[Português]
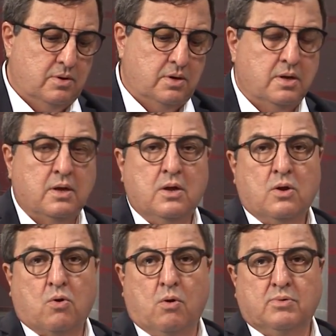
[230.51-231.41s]
Né?
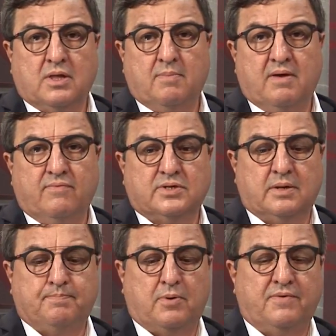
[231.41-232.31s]
Como também
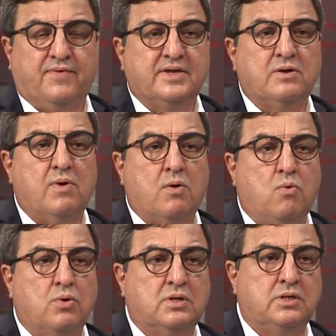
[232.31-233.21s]
você pode fazer uma
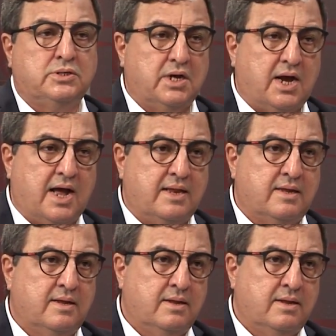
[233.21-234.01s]
conta de chegada.